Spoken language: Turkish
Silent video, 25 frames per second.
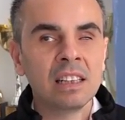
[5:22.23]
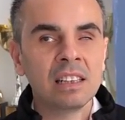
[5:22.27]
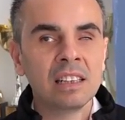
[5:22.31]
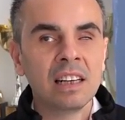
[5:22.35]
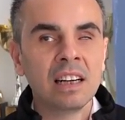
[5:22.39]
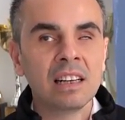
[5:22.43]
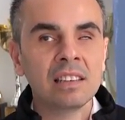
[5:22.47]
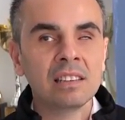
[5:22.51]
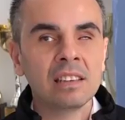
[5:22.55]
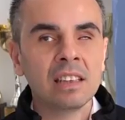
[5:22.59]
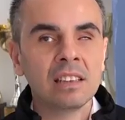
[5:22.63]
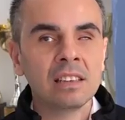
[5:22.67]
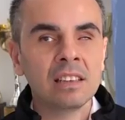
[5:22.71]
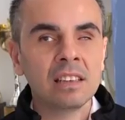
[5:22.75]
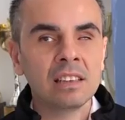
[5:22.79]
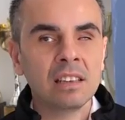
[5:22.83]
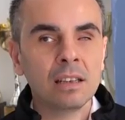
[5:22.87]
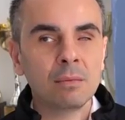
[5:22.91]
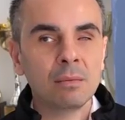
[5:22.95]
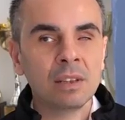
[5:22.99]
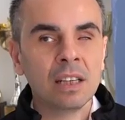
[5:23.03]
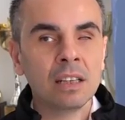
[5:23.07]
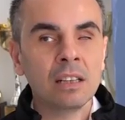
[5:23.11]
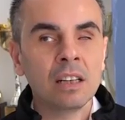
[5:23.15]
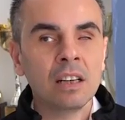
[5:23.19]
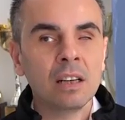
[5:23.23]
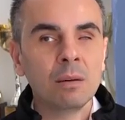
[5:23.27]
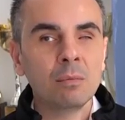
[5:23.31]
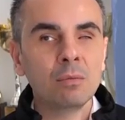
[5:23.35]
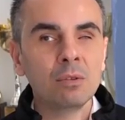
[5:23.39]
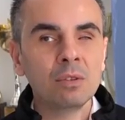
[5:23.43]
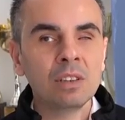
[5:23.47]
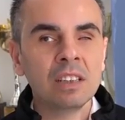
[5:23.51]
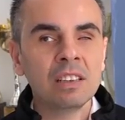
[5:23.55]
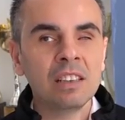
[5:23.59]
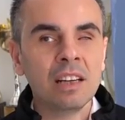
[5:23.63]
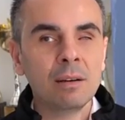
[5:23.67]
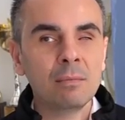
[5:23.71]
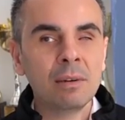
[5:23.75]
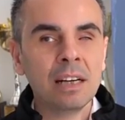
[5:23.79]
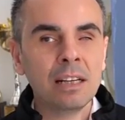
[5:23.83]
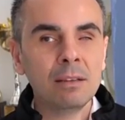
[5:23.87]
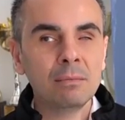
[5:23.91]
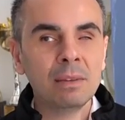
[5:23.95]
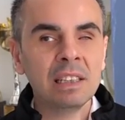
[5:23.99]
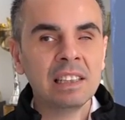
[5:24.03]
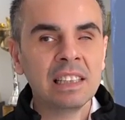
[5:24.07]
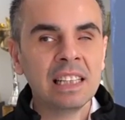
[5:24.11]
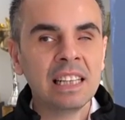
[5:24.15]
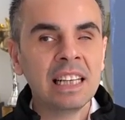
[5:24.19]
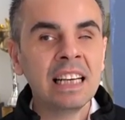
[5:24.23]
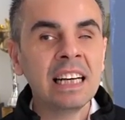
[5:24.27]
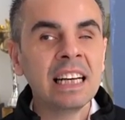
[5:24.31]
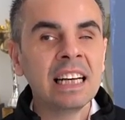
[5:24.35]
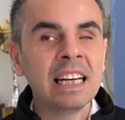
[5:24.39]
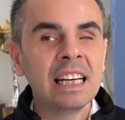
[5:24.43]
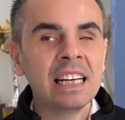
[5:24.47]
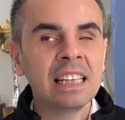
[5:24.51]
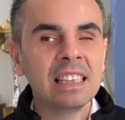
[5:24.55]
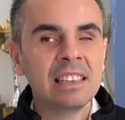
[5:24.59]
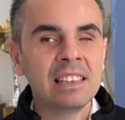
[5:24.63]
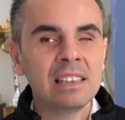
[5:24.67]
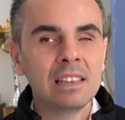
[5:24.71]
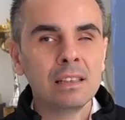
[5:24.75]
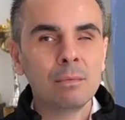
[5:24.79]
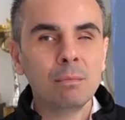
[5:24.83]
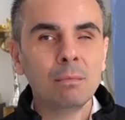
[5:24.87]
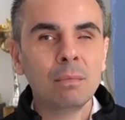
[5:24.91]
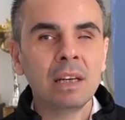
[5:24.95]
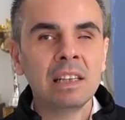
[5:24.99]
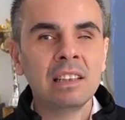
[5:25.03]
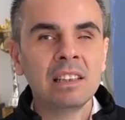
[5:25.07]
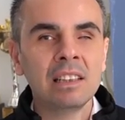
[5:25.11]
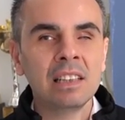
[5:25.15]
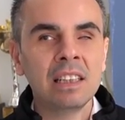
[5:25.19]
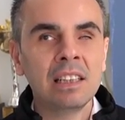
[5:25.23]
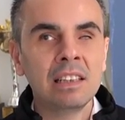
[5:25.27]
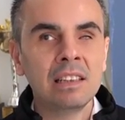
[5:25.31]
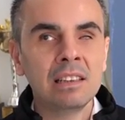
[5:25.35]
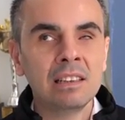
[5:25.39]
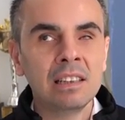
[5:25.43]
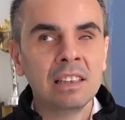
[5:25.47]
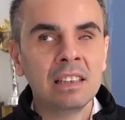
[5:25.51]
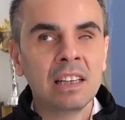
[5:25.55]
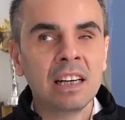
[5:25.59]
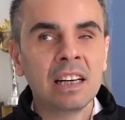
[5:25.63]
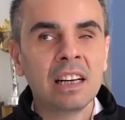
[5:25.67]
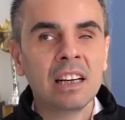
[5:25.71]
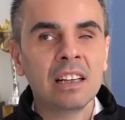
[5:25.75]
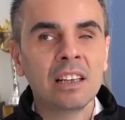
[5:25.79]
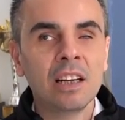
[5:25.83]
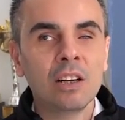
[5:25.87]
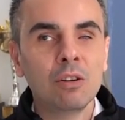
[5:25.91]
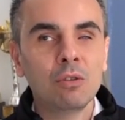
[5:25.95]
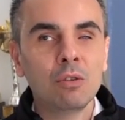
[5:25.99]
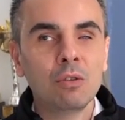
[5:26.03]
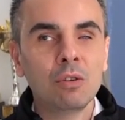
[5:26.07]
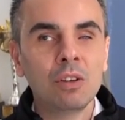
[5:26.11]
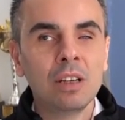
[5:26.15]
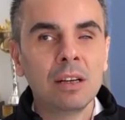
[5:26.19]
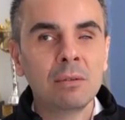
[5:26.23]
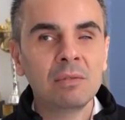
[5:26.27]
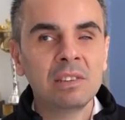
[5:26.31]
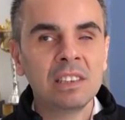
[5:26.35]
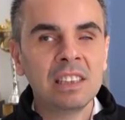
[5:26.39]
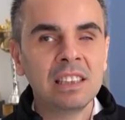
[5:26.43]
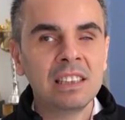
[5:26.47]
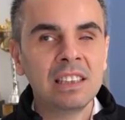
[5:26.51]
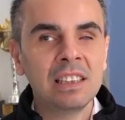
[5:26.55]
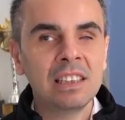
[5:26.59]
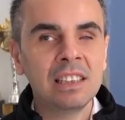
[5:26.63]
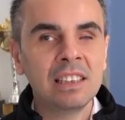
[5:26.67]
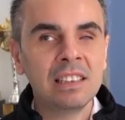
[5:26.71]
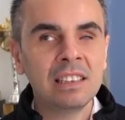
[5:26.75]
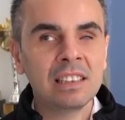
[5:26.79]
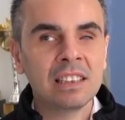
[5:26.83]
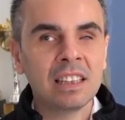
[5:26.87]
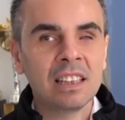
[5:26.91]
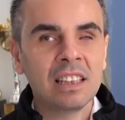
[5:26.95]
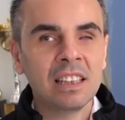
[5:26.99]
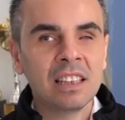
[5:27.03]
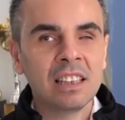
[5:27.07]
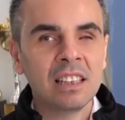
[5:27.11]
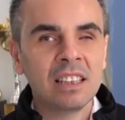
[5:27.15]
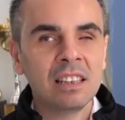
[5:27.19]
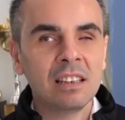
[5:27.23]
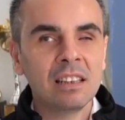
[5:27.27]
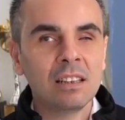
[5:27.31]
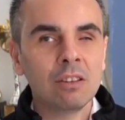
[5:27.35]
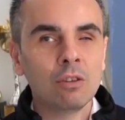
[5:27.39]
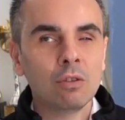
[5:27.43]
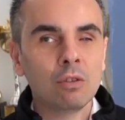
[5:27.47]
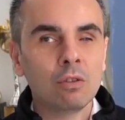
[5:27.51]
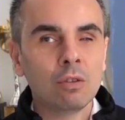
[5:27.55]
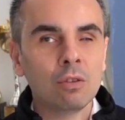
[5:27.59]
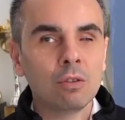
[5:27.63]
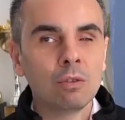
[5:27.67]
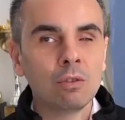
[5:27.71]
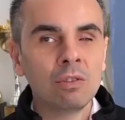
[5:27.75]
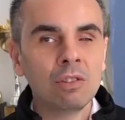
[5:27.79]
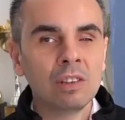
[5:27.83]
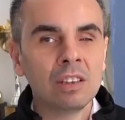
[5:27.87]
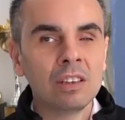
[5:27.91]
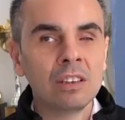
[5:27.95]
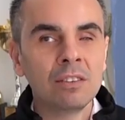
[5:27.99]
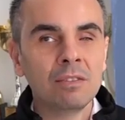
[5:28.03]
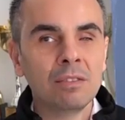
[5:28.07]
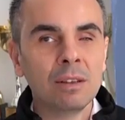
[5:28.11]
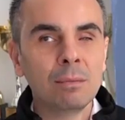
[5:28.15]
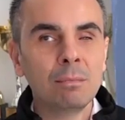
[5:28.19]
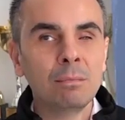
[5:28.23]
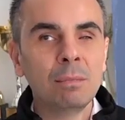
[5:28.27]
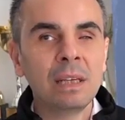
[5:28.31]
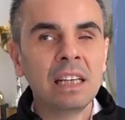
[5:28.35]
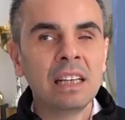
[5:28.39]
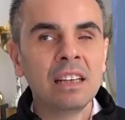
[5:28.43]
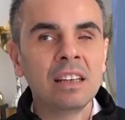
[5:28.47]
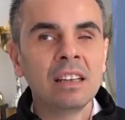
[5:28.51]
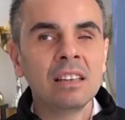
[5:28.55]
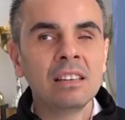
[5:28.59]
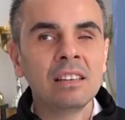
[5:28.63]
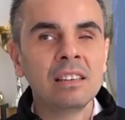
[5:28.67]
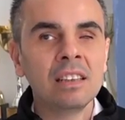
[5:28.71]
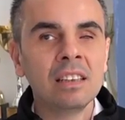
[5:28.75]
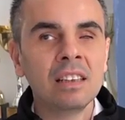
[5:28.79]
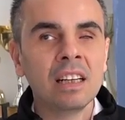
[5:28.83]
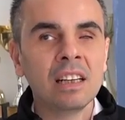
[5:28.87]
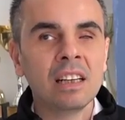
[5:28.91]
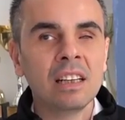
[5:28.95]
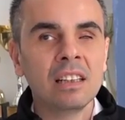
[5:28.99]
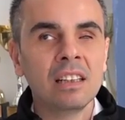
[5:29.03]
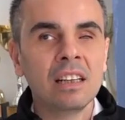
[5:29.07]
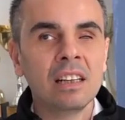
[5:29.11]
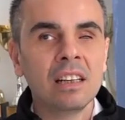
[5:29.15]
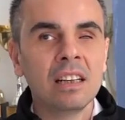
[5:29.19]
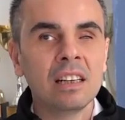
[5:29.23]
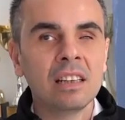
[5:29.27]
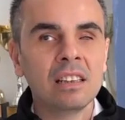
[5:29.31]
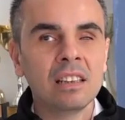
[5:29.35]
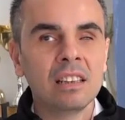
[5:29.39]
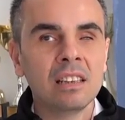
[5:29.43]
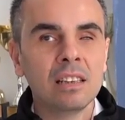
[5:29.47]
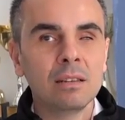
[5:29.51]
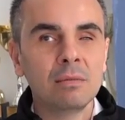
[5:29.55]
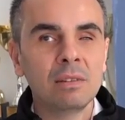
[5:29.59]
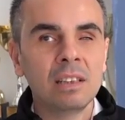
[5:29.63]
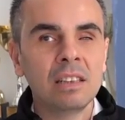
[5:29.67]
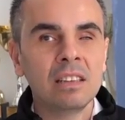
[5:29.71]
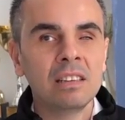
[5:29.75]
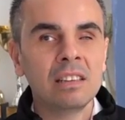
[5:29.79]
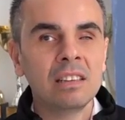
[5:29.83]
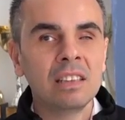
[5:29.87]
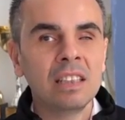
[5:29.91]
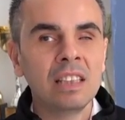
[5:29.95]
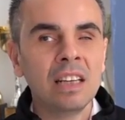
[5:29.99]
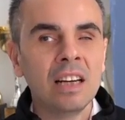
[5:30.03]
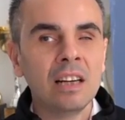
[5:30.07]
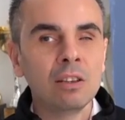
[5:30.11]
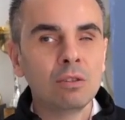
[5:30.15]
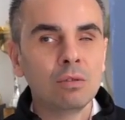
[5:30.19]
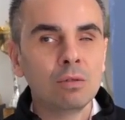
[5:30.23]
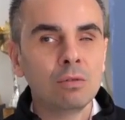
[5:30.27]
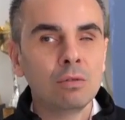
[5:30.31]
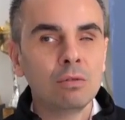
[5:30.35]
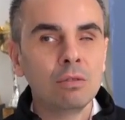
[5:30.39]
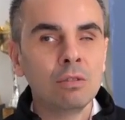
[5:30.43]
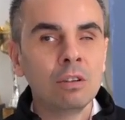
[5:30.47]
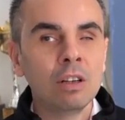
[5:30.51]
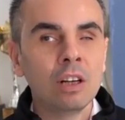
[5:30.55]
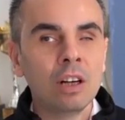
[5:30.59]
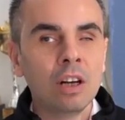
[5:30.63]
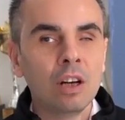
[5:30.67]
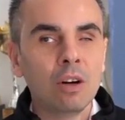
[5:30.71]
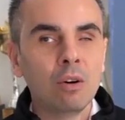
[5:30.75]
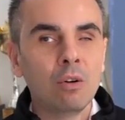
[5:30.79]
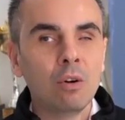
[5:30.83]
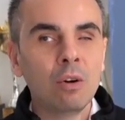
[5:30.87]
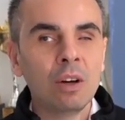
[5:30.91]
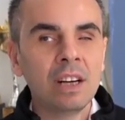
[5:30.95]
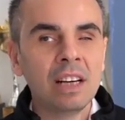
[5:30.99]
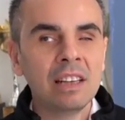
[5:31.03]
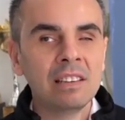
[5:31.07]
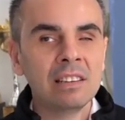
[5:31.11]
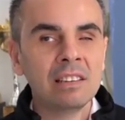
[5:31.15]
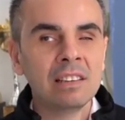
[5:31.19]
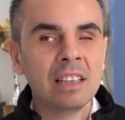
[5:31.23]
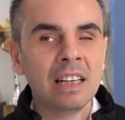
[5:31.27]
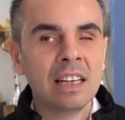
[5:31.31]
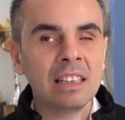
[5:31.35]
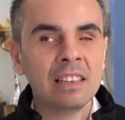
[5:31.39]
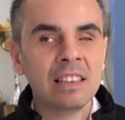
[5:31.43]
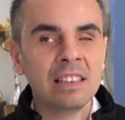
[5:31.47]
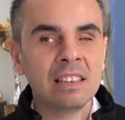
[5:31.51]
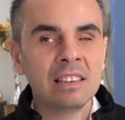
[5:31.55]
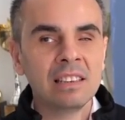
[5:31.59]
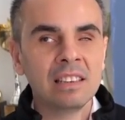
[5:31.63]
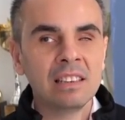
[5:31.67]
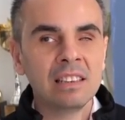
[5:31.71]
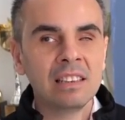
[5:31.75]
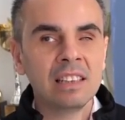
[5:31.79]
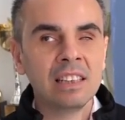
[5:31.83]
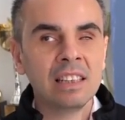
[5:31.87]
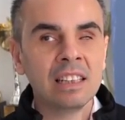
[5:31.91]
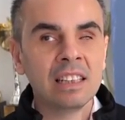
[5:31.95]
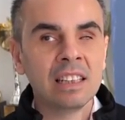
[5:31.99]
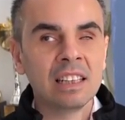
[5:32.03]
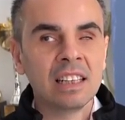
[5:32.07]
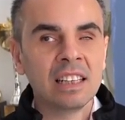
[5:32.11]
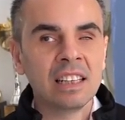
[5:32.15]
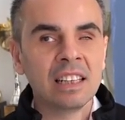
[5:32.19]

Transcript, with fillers: Ders anlatamayan. Burada temel mesele sizin mesleğinizi ne kadar önemsediğiniz, e, o sınıfa bilginizi ne kadar aktarabildiğiniz. Diğer türlü öğrenci zaten sizi